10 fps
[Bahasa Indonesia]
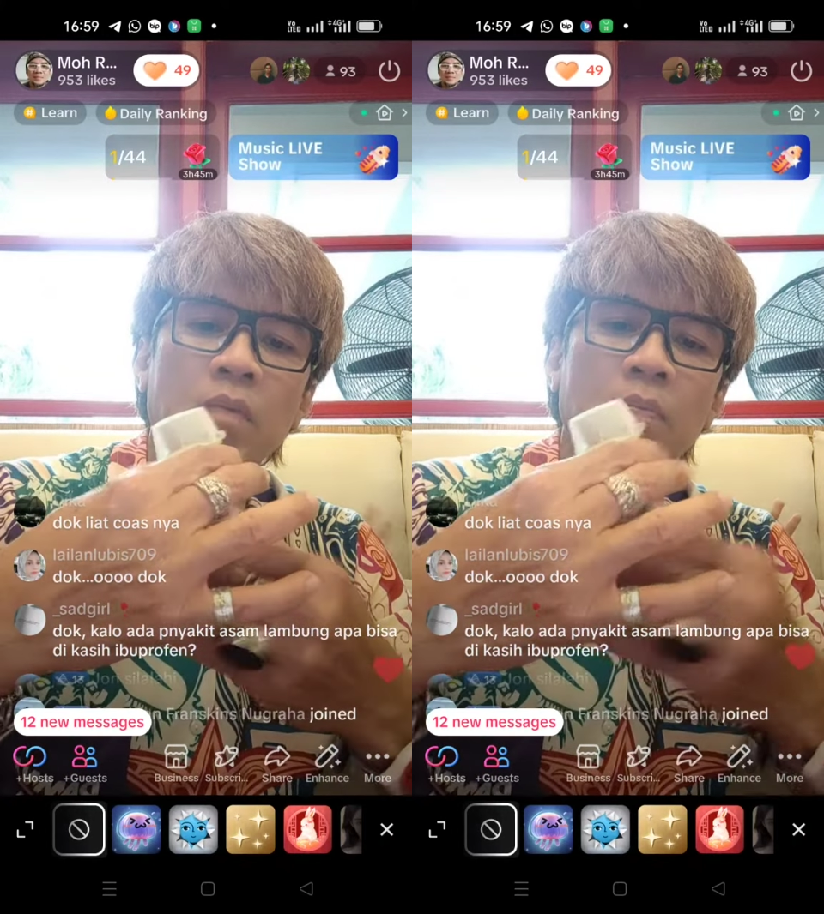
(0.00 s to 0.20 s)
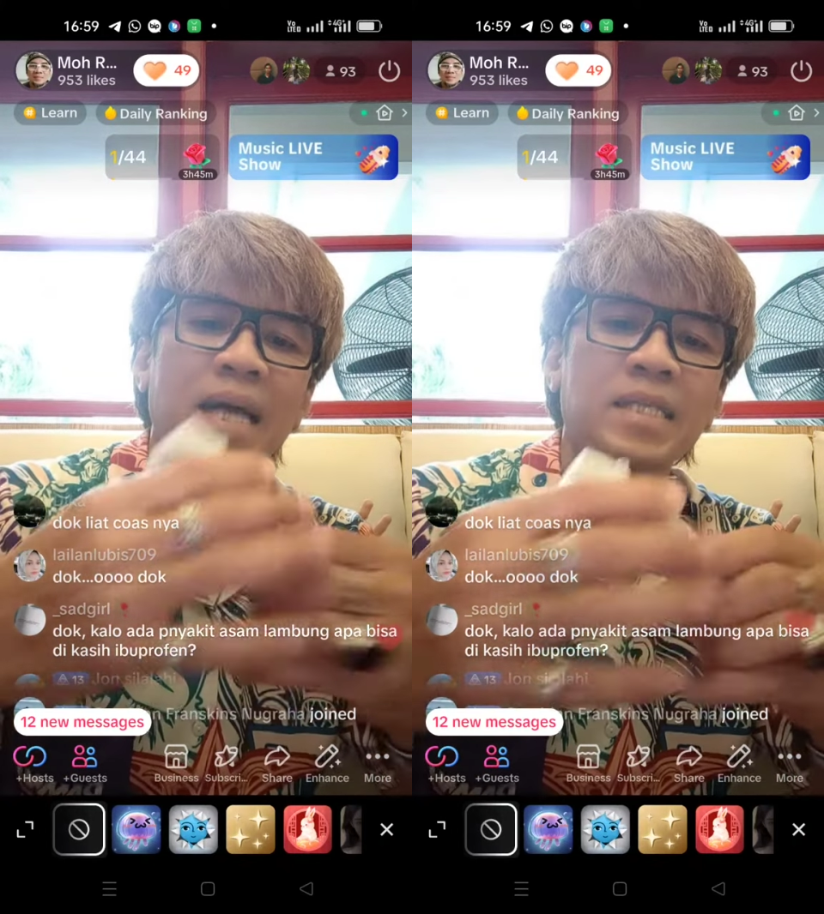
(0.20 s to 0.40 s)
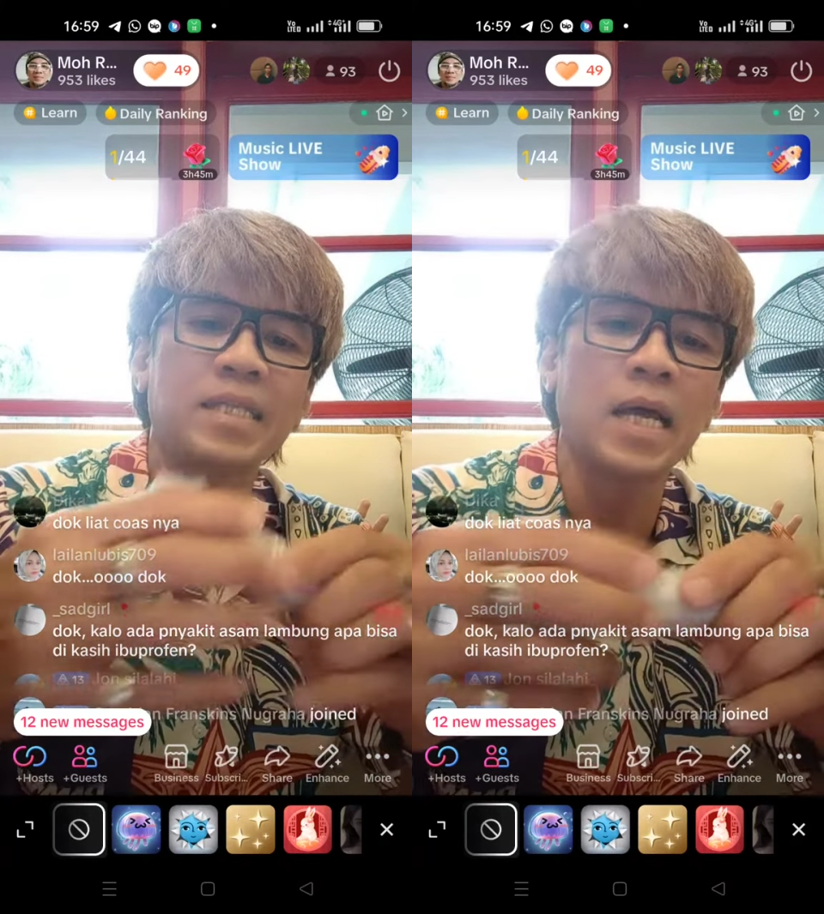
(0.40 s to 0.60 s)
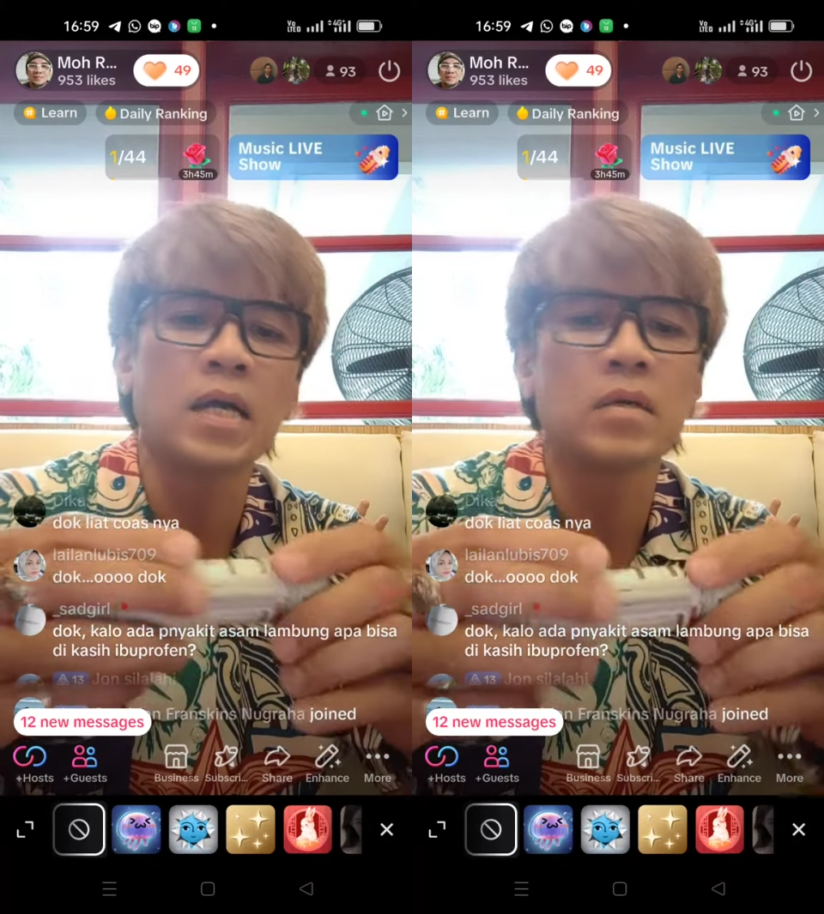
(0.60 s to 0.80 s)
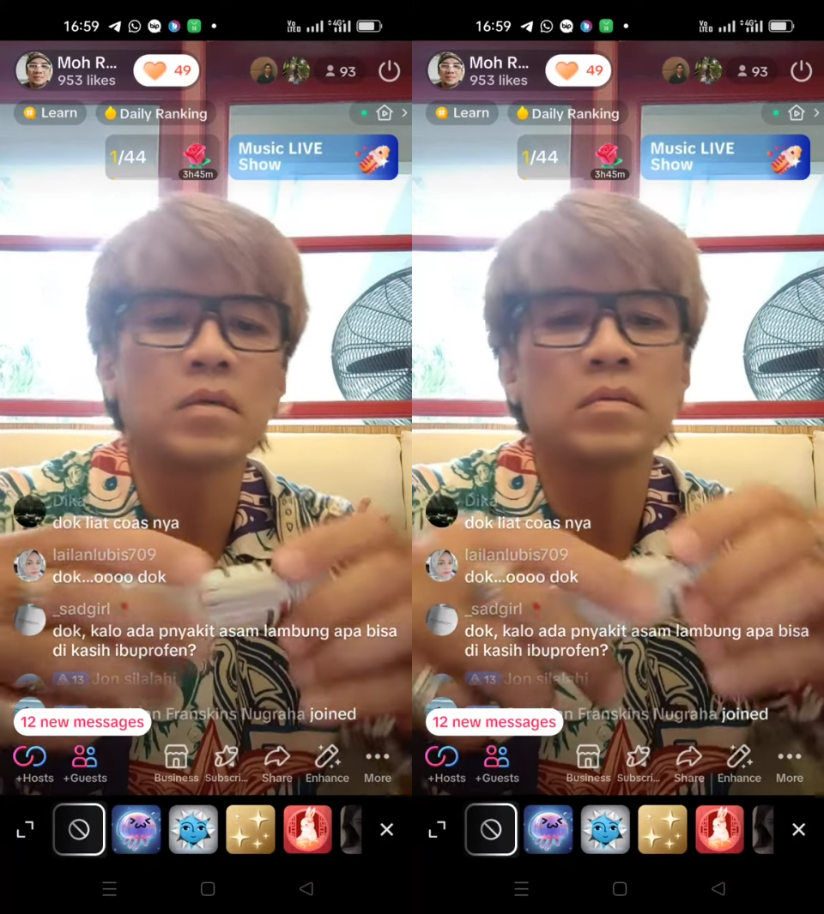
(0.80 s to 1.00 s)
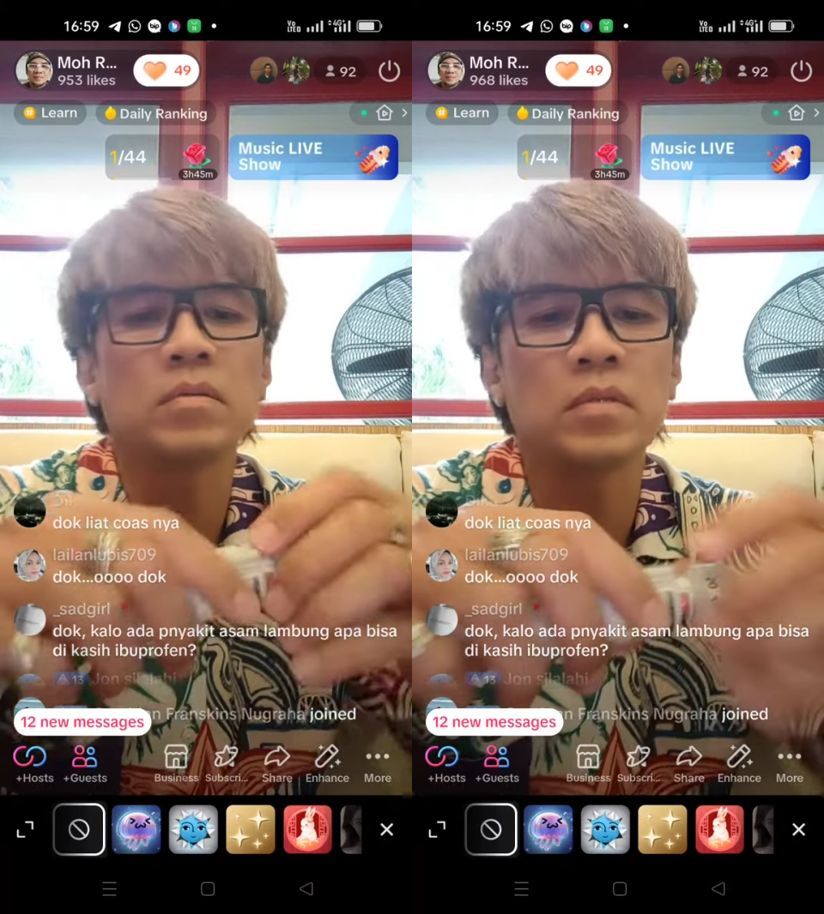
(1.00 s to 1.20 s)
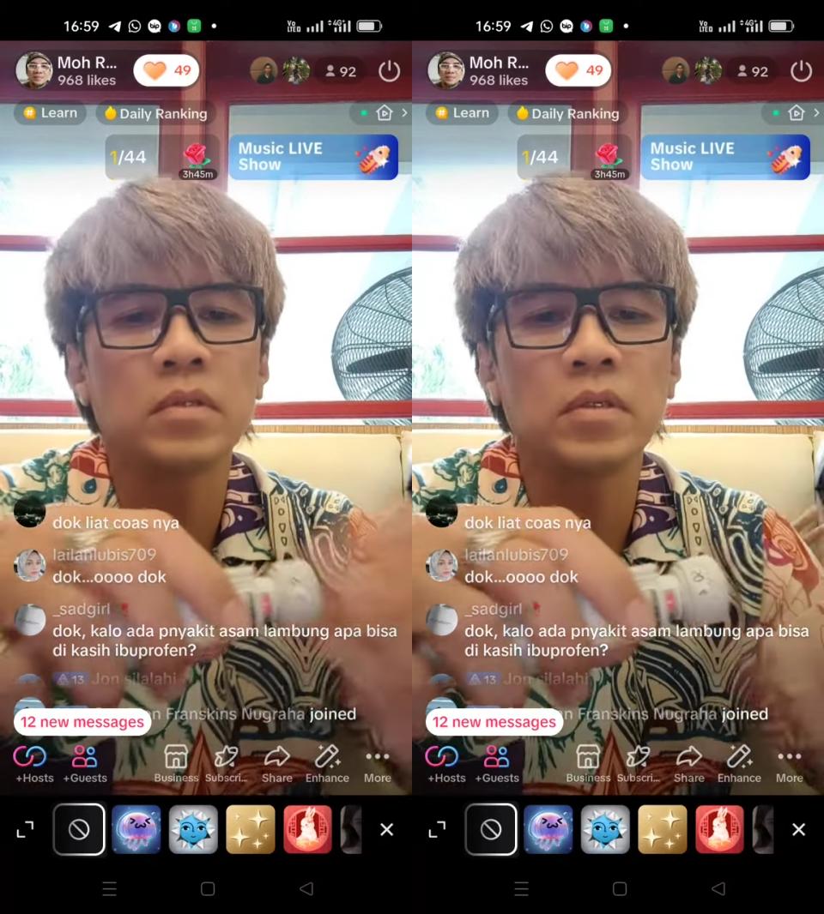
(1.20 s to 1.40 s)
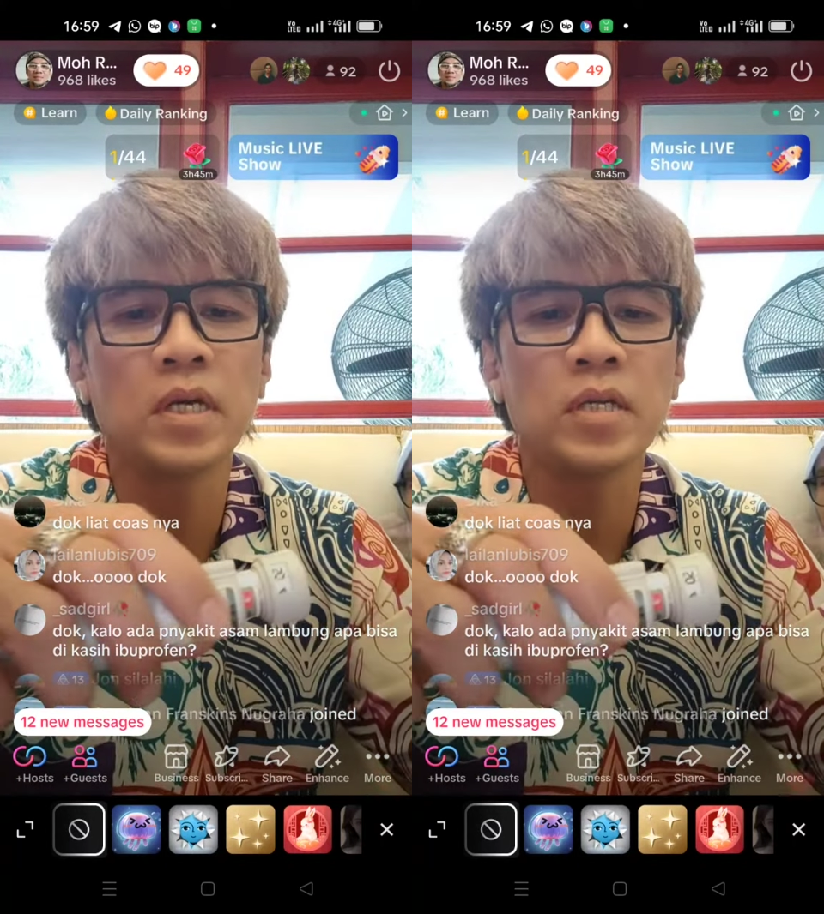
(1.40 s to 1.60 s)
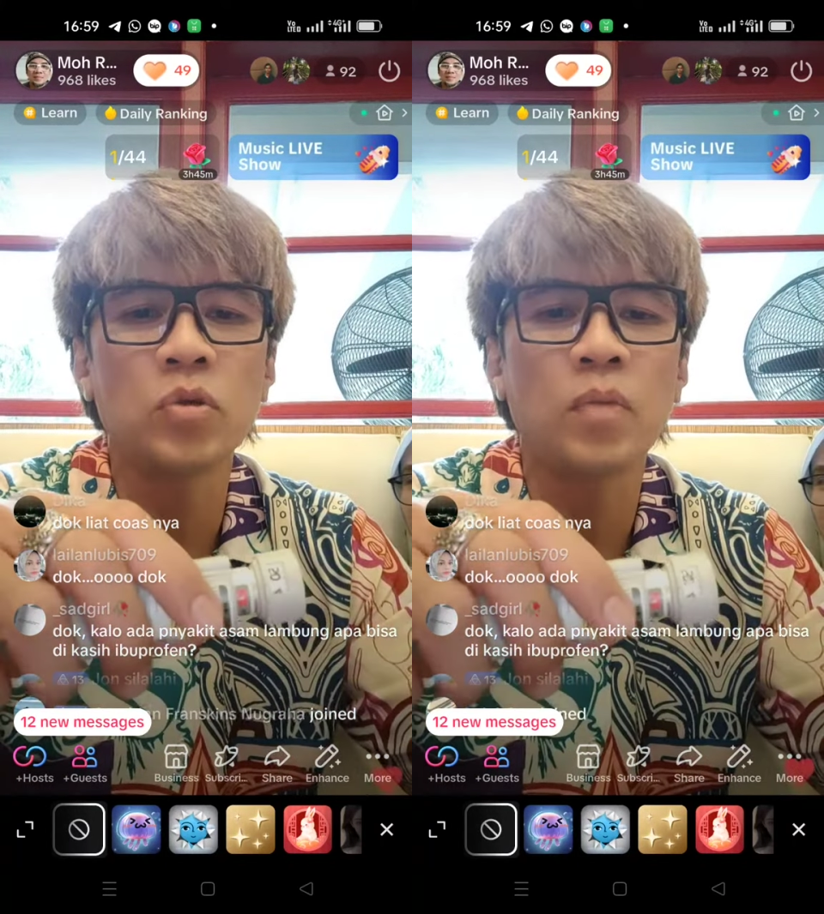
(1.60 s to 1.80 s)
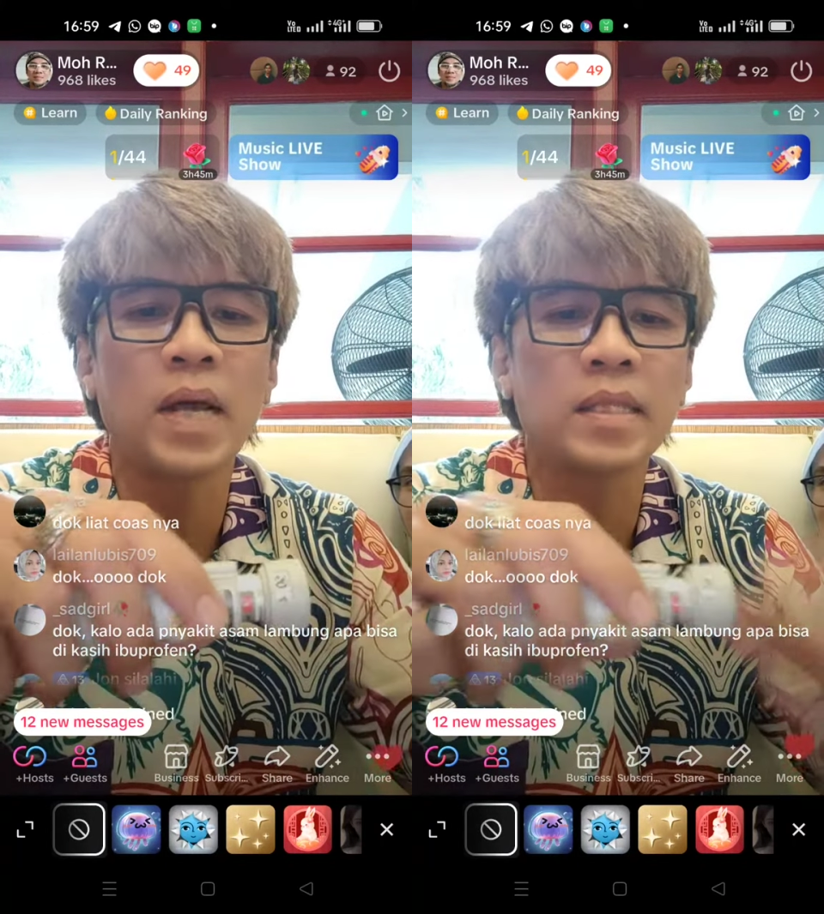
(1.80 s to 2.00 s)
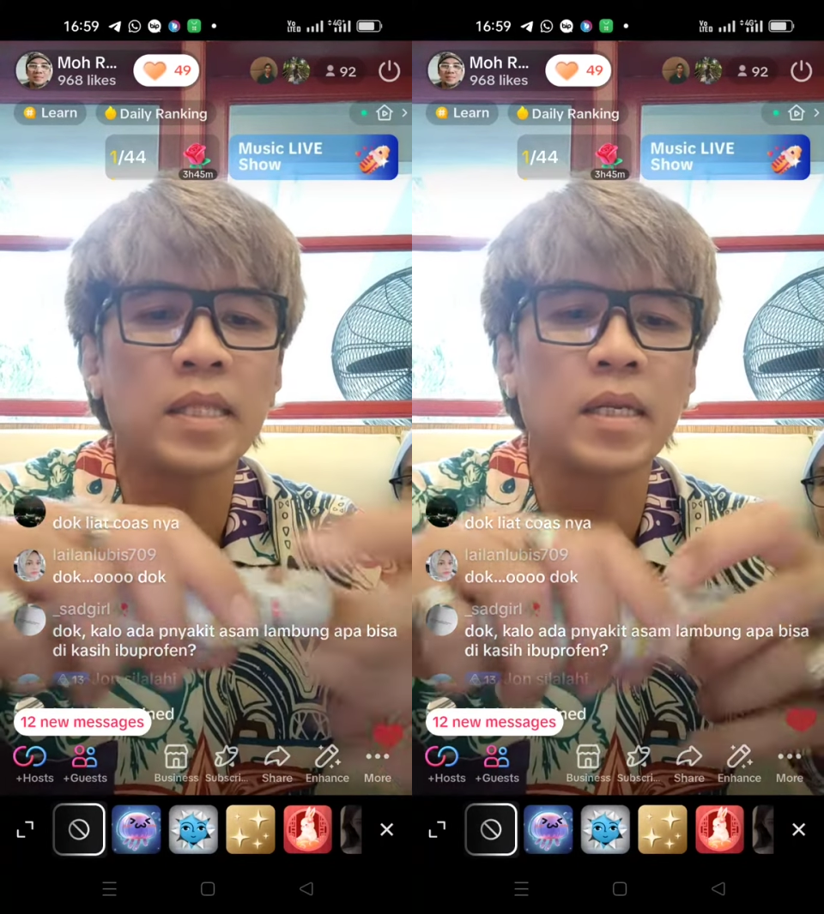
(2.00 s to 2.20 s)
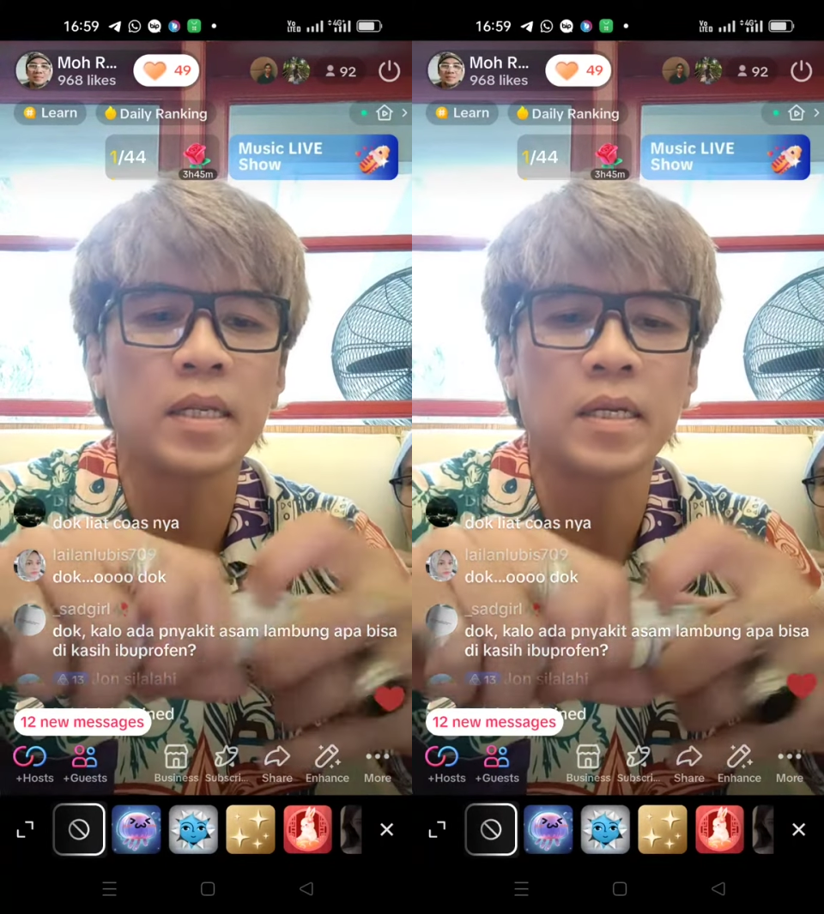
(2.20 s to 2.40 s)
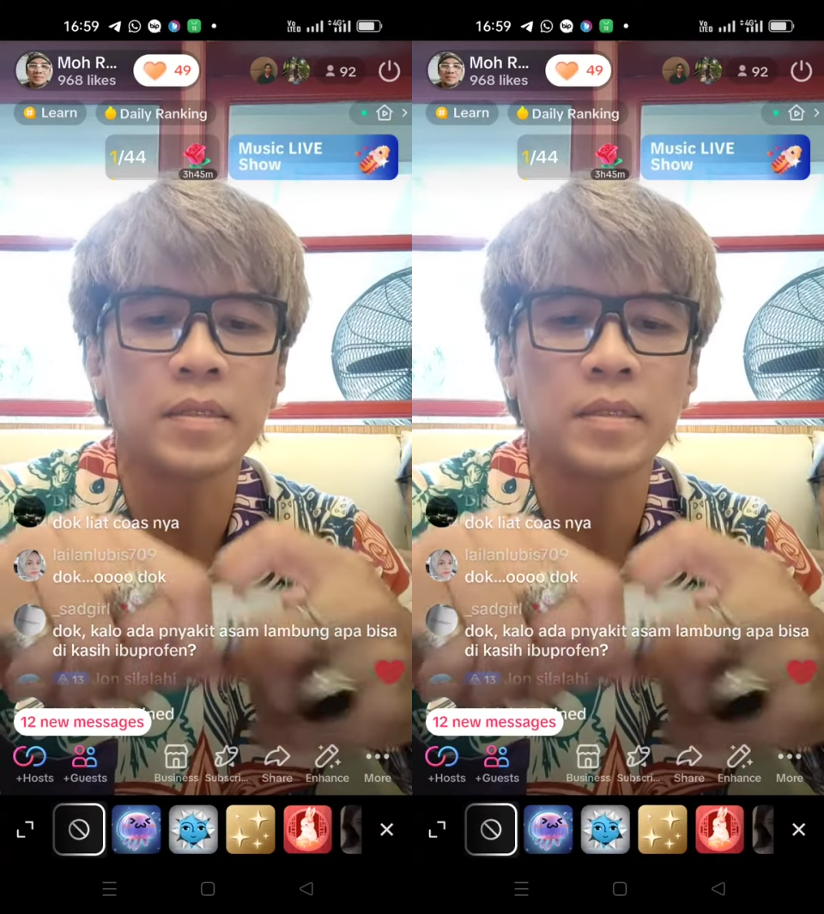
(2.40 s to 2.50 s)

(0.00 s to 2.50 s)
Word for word: pasang. Jangan sok paten kan.